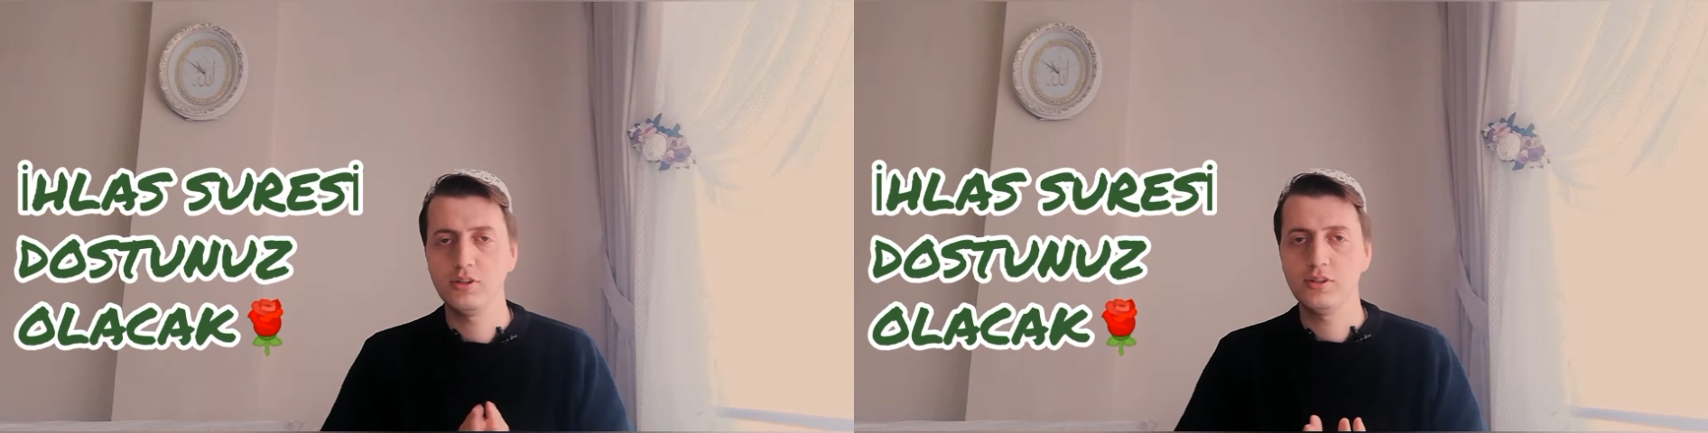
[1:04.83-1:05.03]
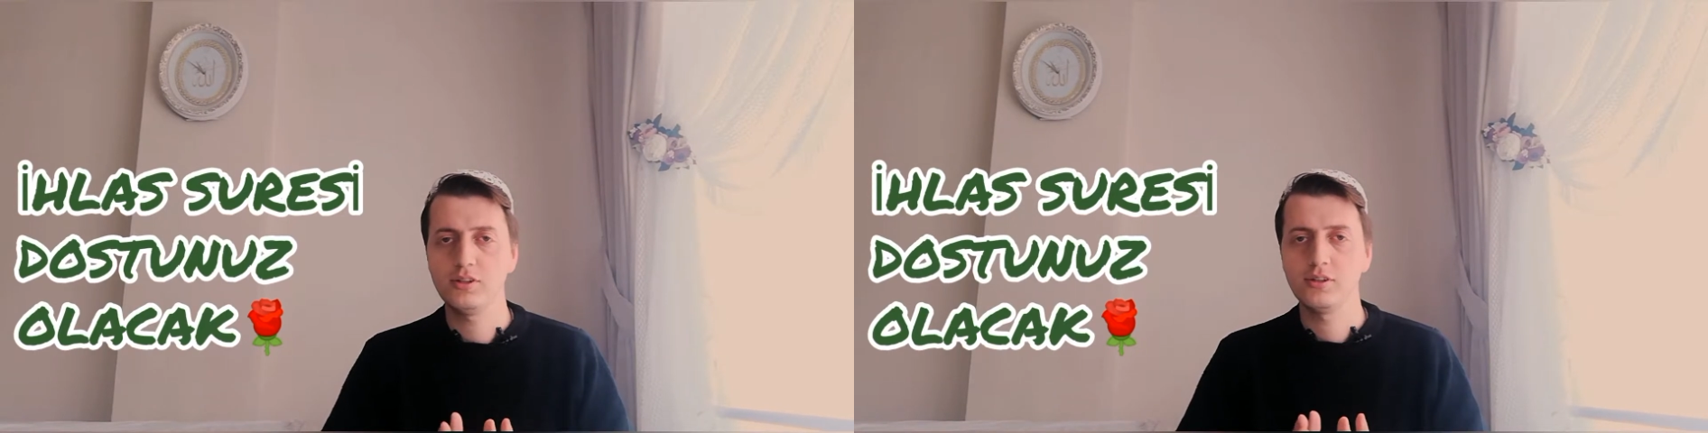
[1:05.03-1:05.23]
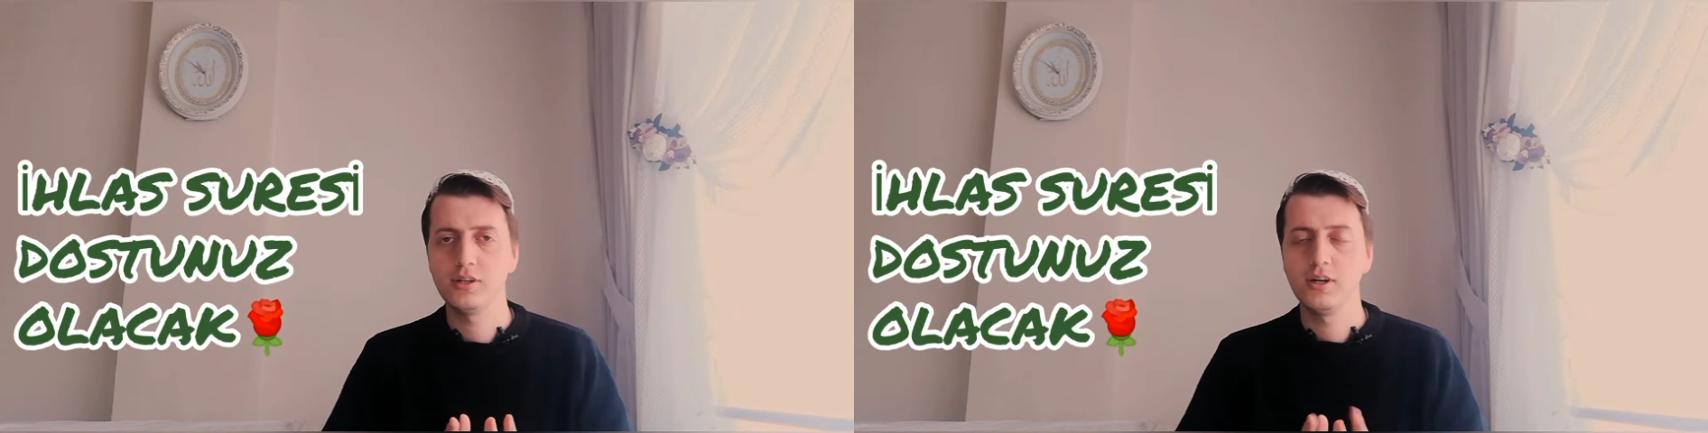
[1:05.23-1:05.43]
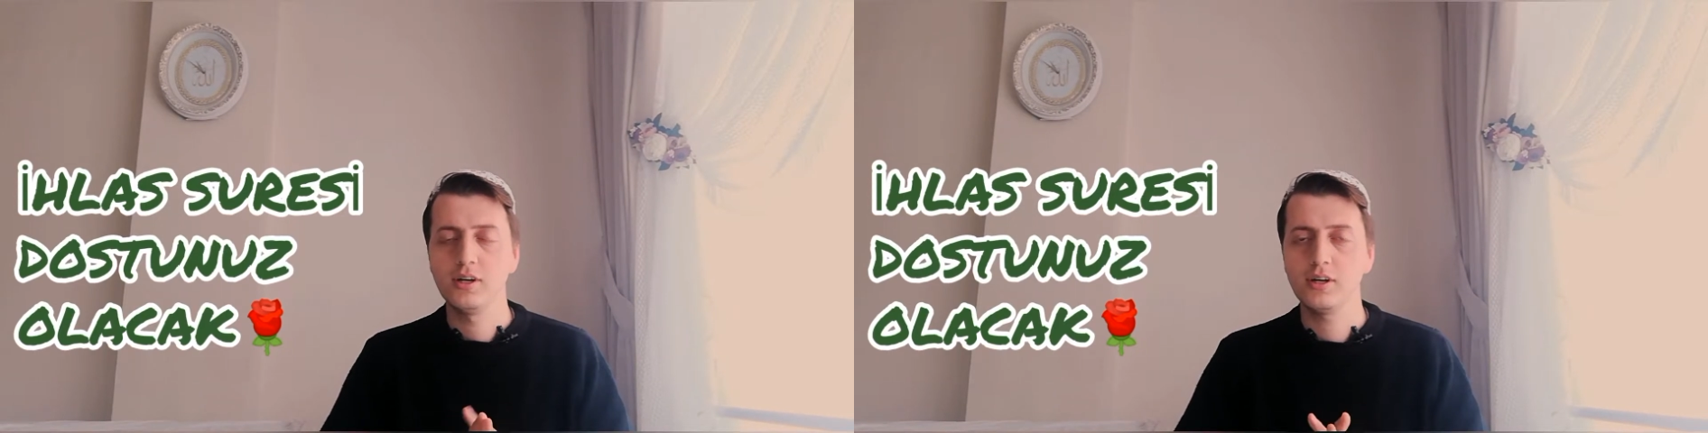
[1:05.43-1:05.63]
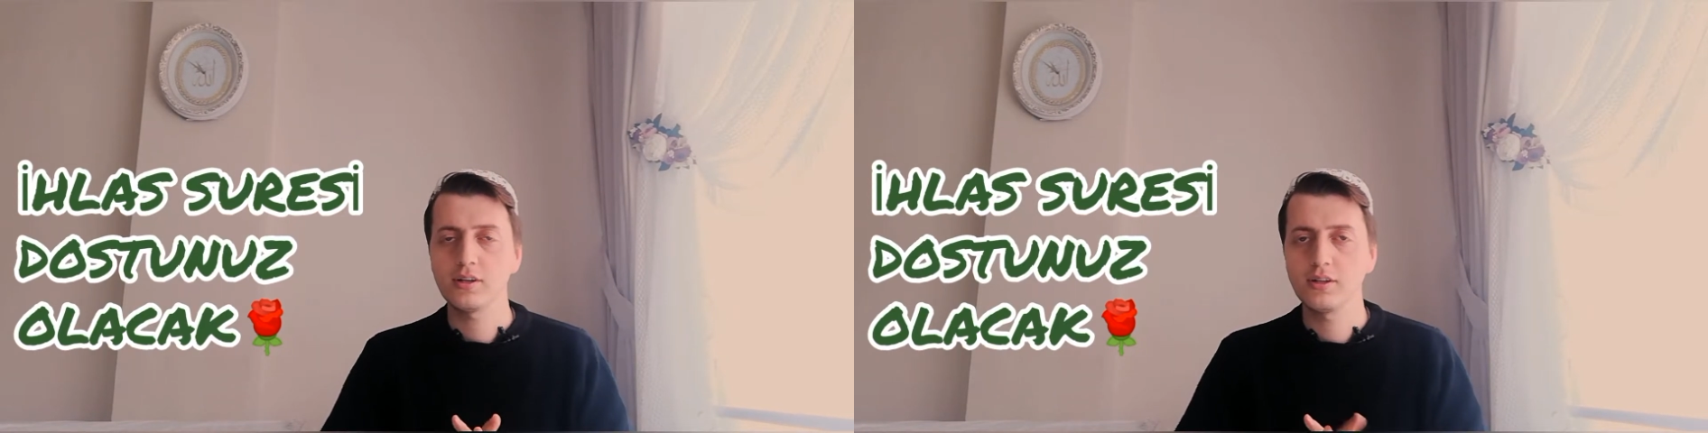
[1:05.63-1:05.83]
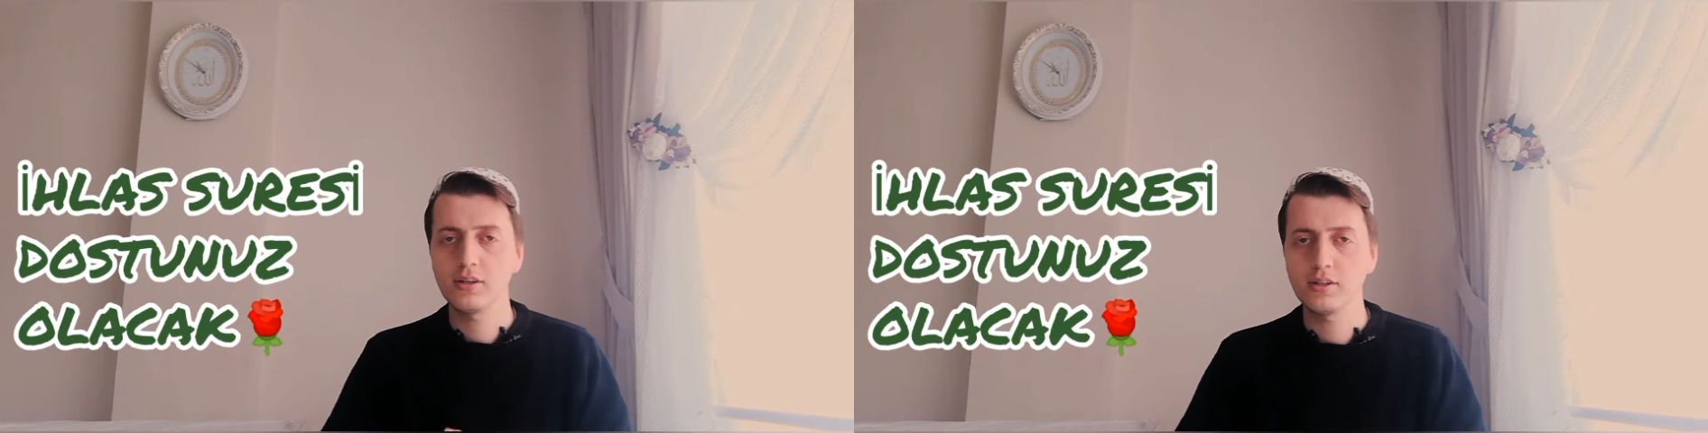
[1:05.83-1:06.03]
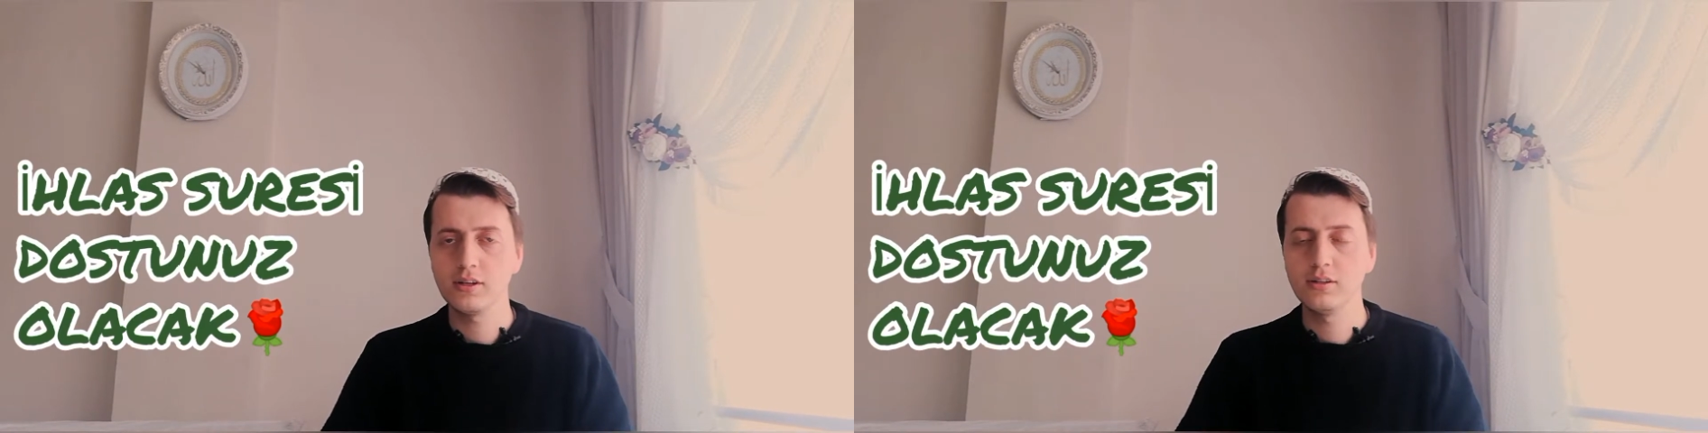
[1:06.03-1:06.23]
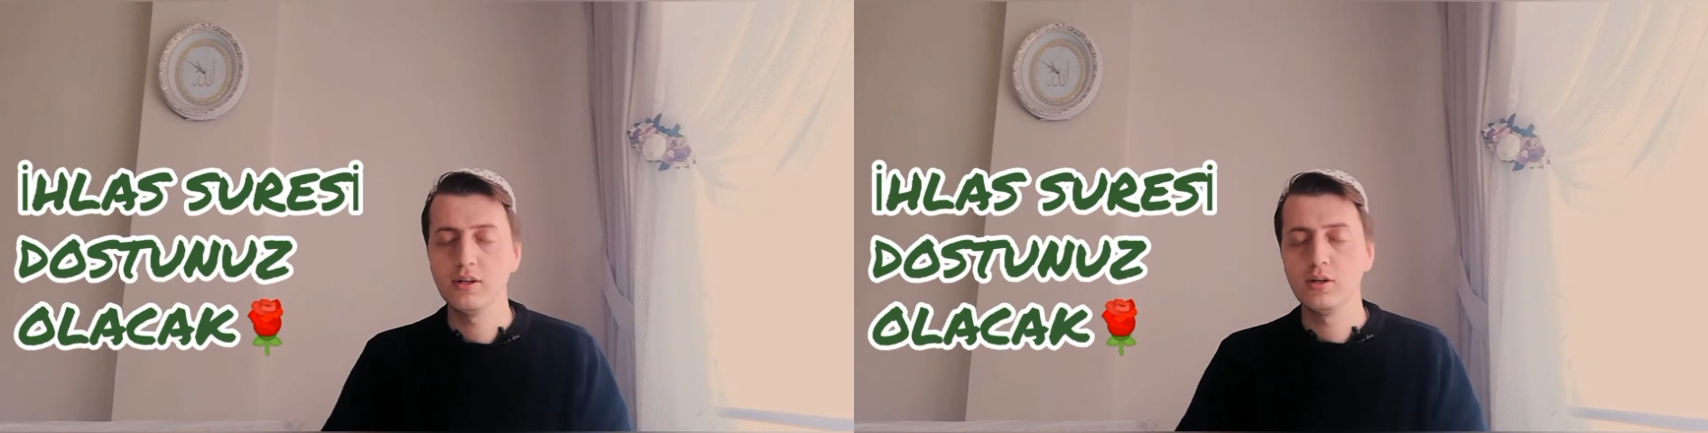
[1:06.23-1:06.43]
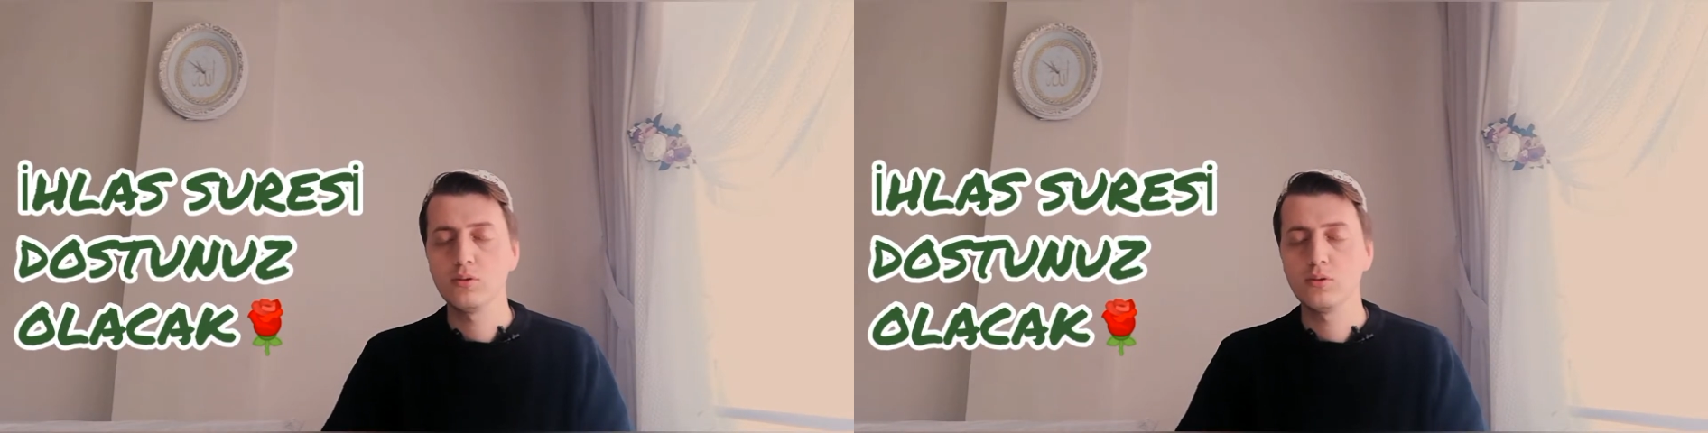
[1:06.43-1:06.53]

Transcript: iş Hakikaten